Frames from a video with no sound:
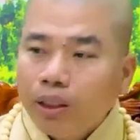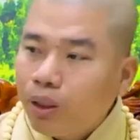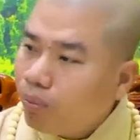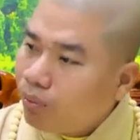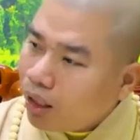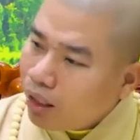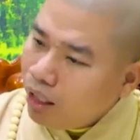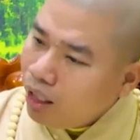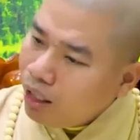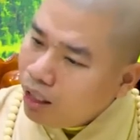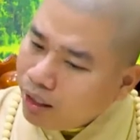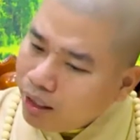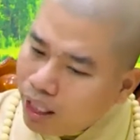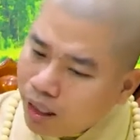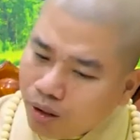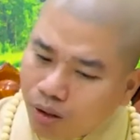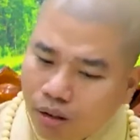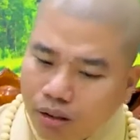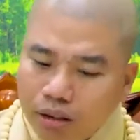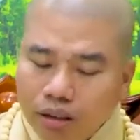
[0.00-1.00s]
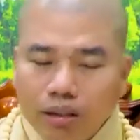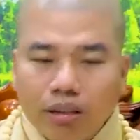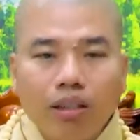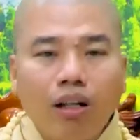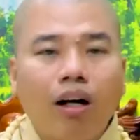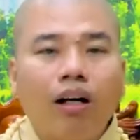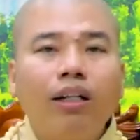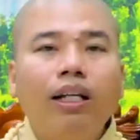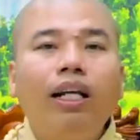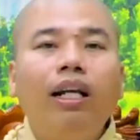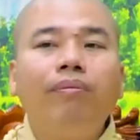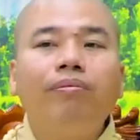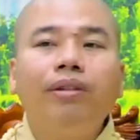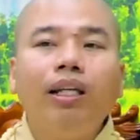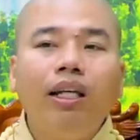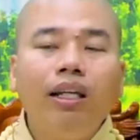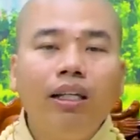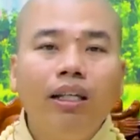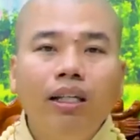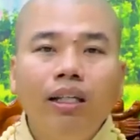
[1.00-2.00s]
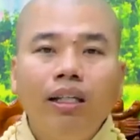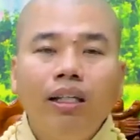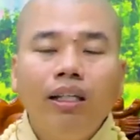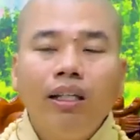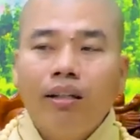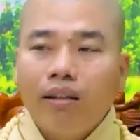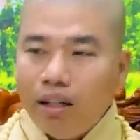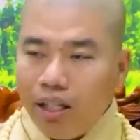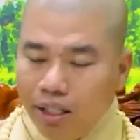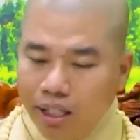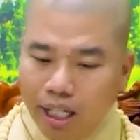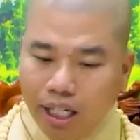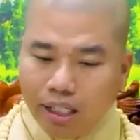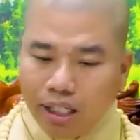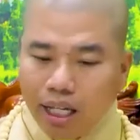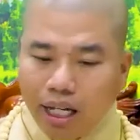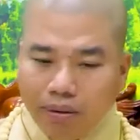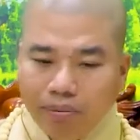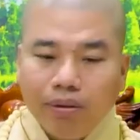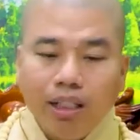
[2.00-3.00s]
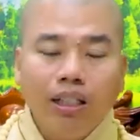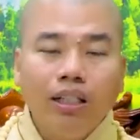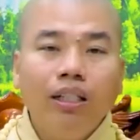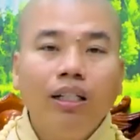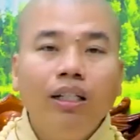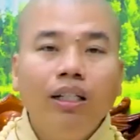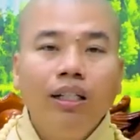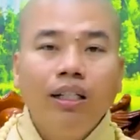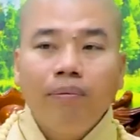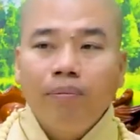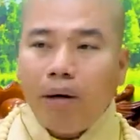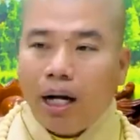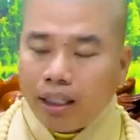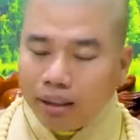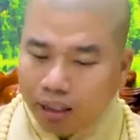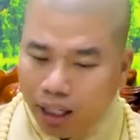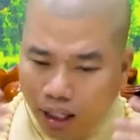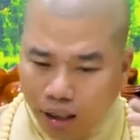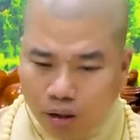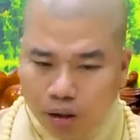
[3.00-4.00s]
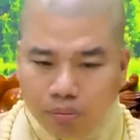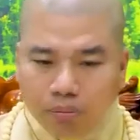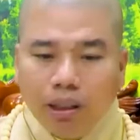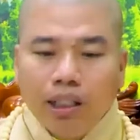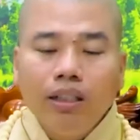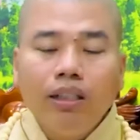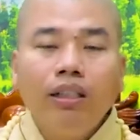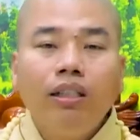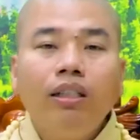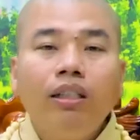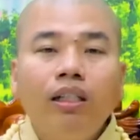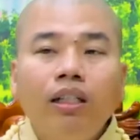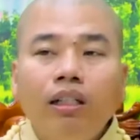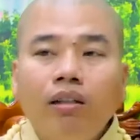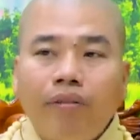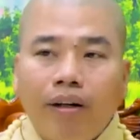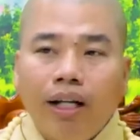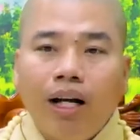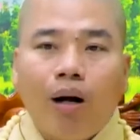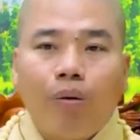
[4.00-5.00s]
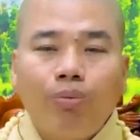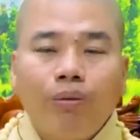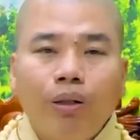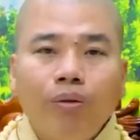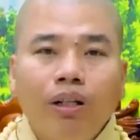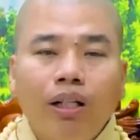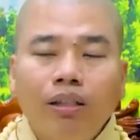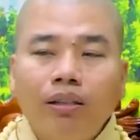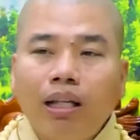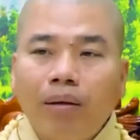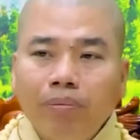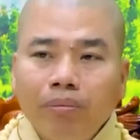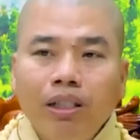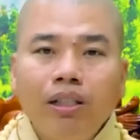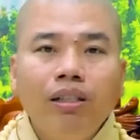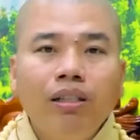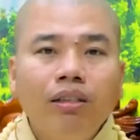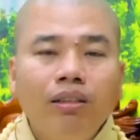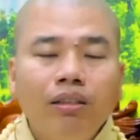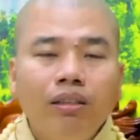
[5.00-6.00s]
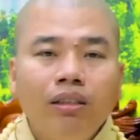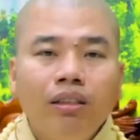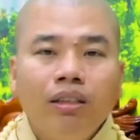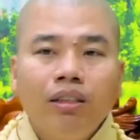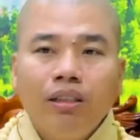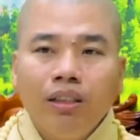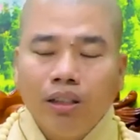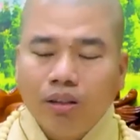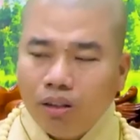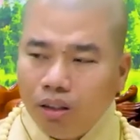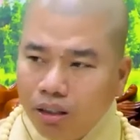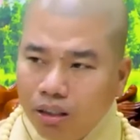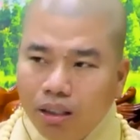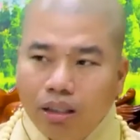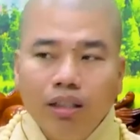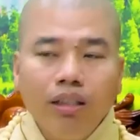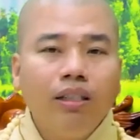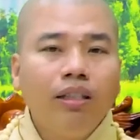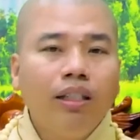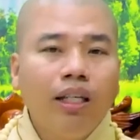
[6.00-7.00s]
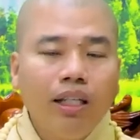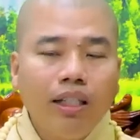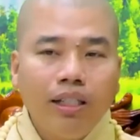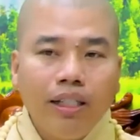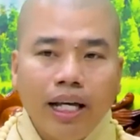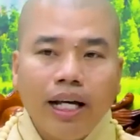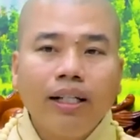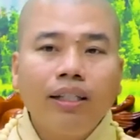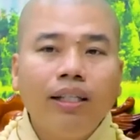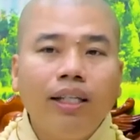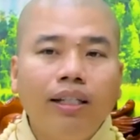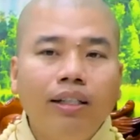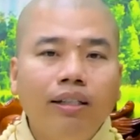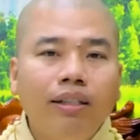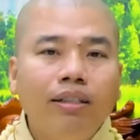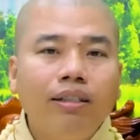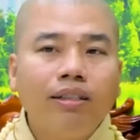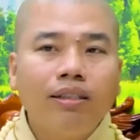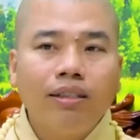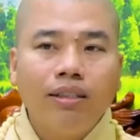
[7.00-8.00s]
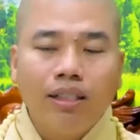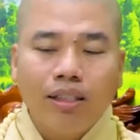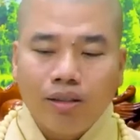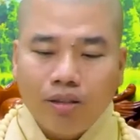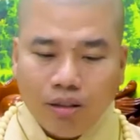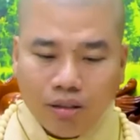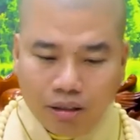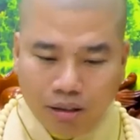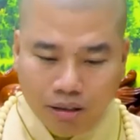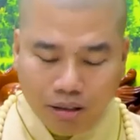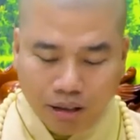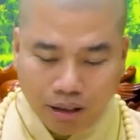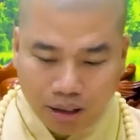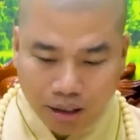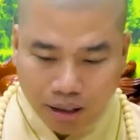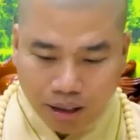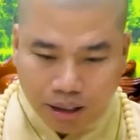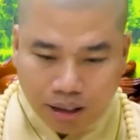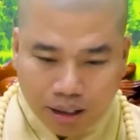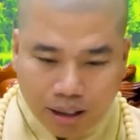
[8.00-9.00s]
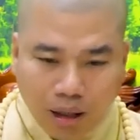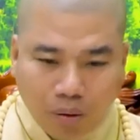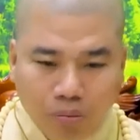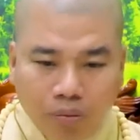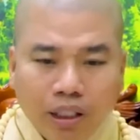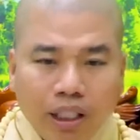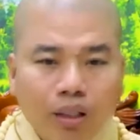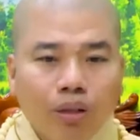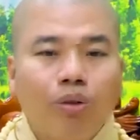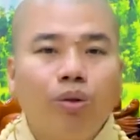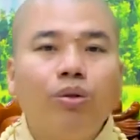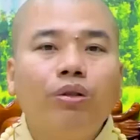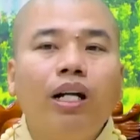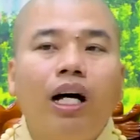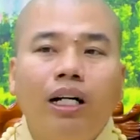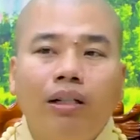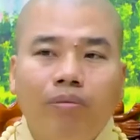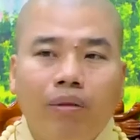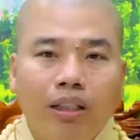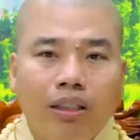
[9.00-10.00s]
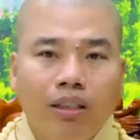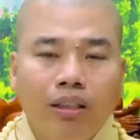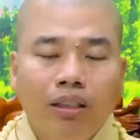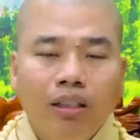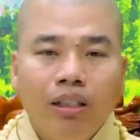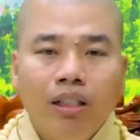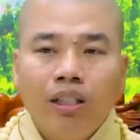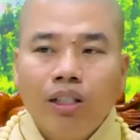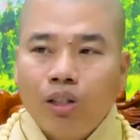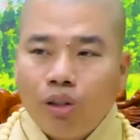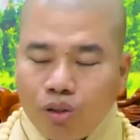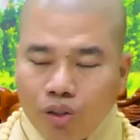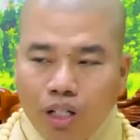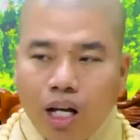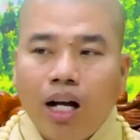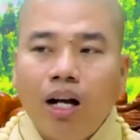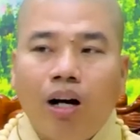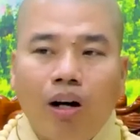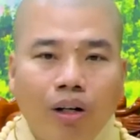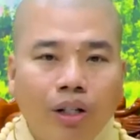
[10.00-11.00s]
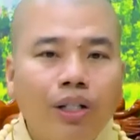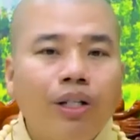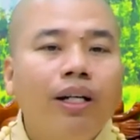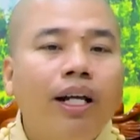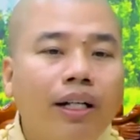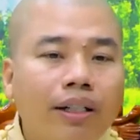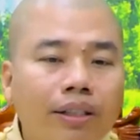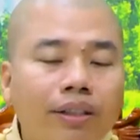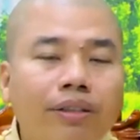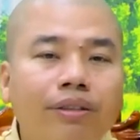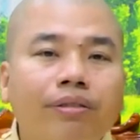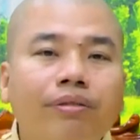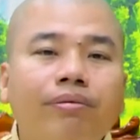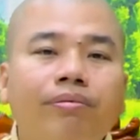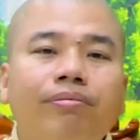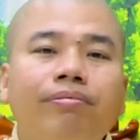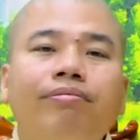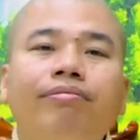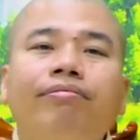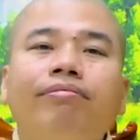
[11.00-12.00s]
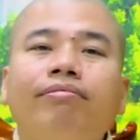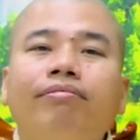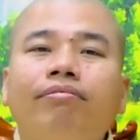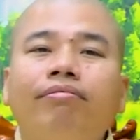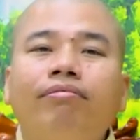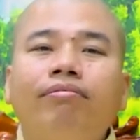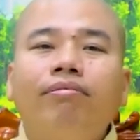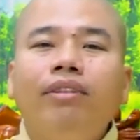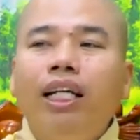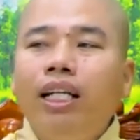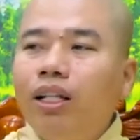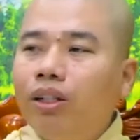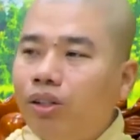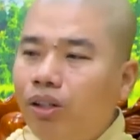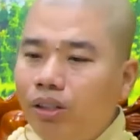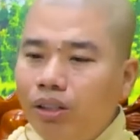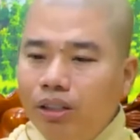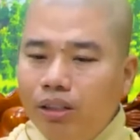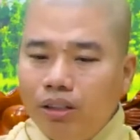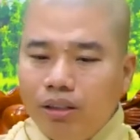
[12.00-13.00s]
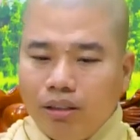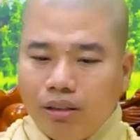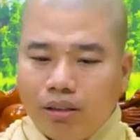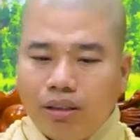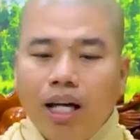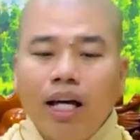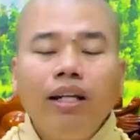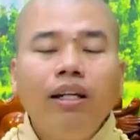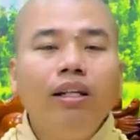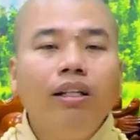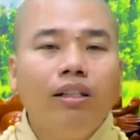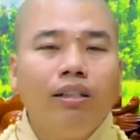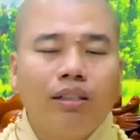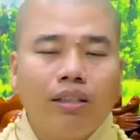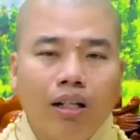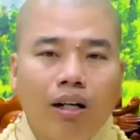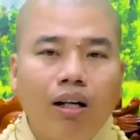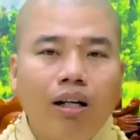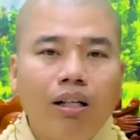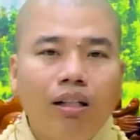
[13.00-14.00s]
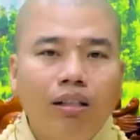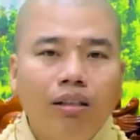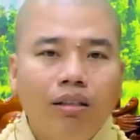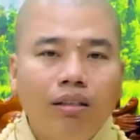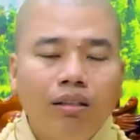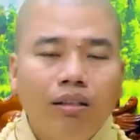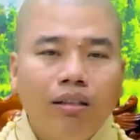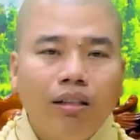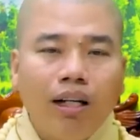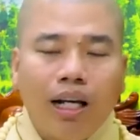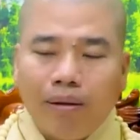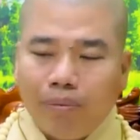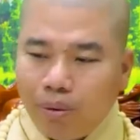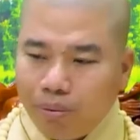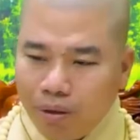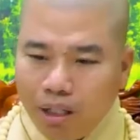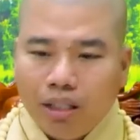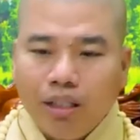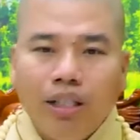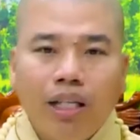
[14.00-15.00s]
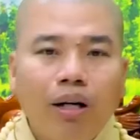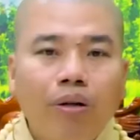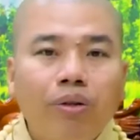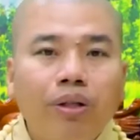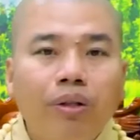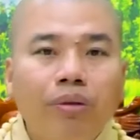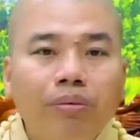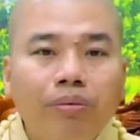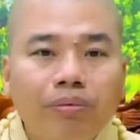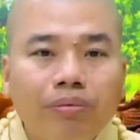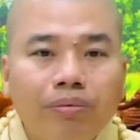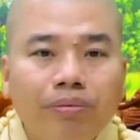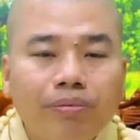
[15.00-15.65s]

chúng ta đi trên con đường đó để làm chi để nhắc nhở mình bản thân của mình phải học theo những tấm gương những con người vì dân vì nước những con người cống hiến cuộc đời mình cho xã hội cho đất nước đi lên con đường tên đường đó là một nền giáo dục